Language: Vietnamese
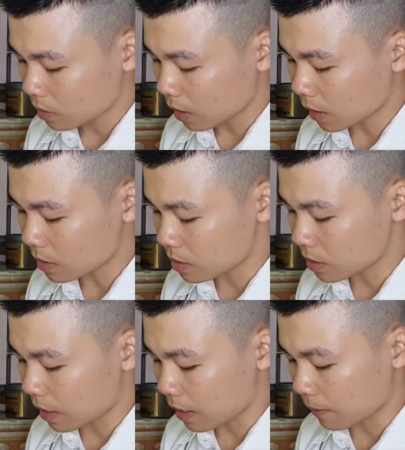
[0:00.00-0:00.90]
cài đặt
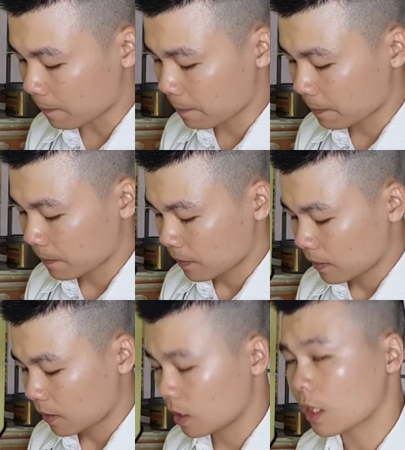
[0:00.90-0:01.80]
dễ dàng
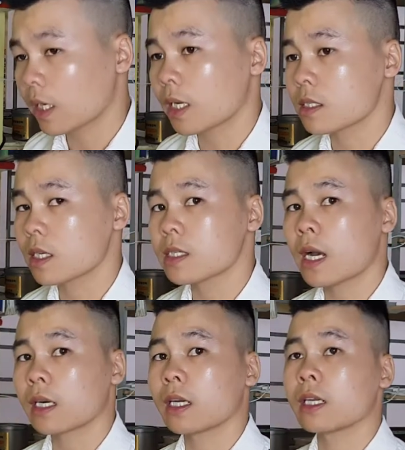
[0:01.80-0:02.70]
khi cài đặt dễ
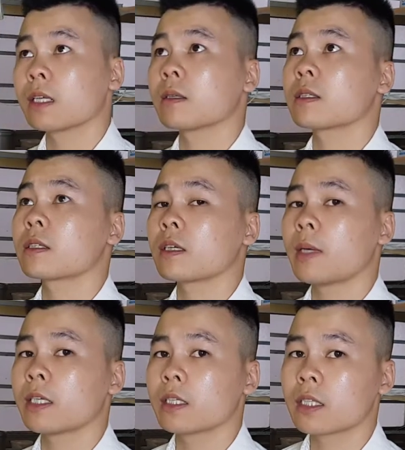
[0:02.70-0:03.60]
dàng này các
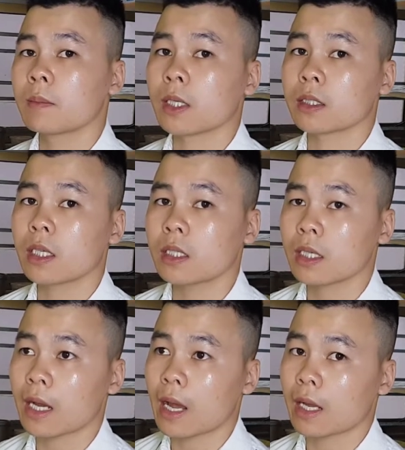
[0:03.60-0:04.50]
bạn yên tâm là
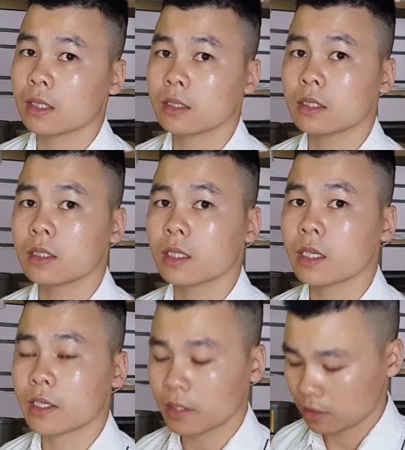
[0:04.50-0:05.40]
tất cả những
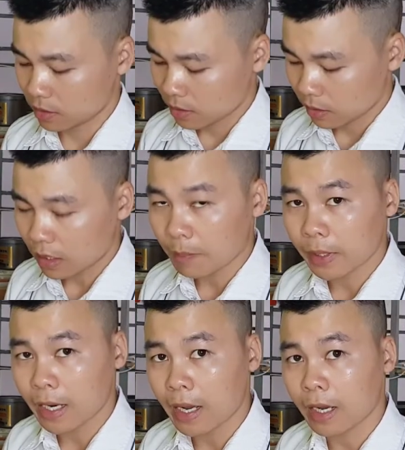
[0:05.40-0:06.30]
cái
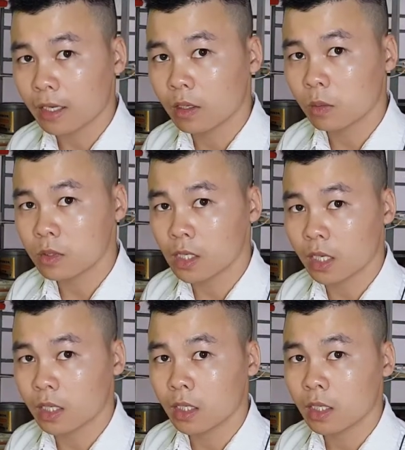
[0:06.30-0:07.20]
camera không
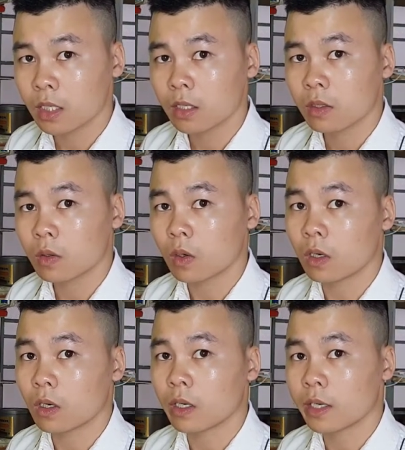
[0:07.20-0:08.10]
dây
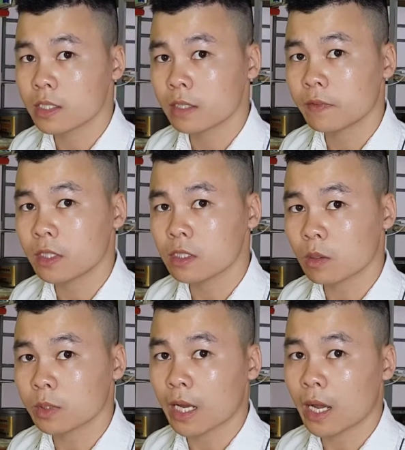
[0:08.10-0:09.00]
của Ezebit
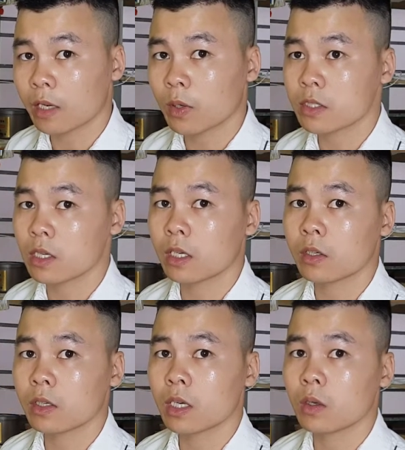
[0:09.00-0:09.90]
trong nhà hay ngoài trời
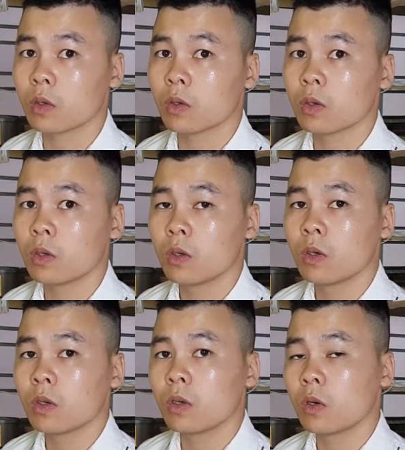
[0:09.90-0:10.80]
nó đều
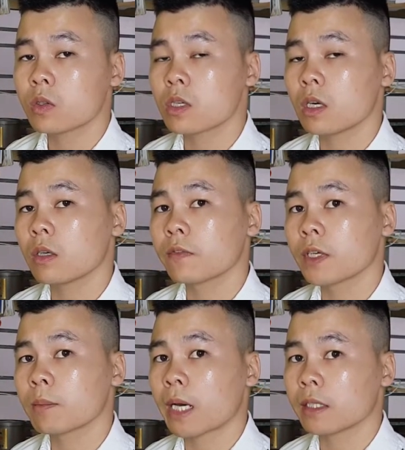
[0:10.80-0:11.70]
hỗ trợ
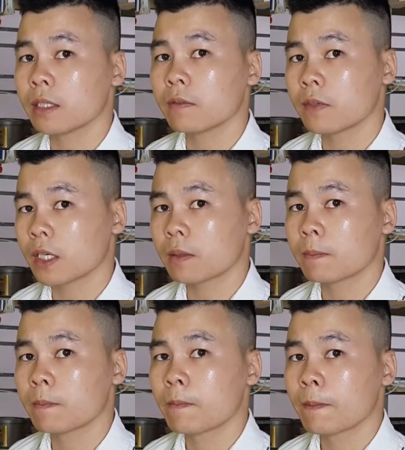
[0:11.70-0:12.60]
phiên bản tiếng Việt
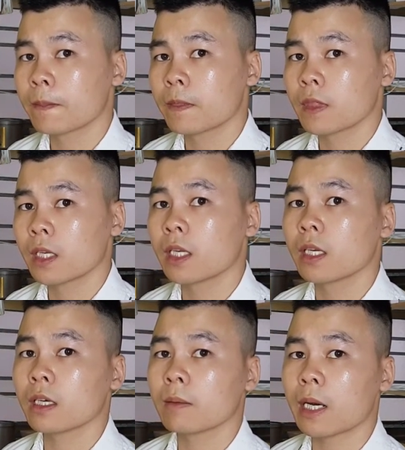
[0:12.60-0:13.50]
Thế nên là các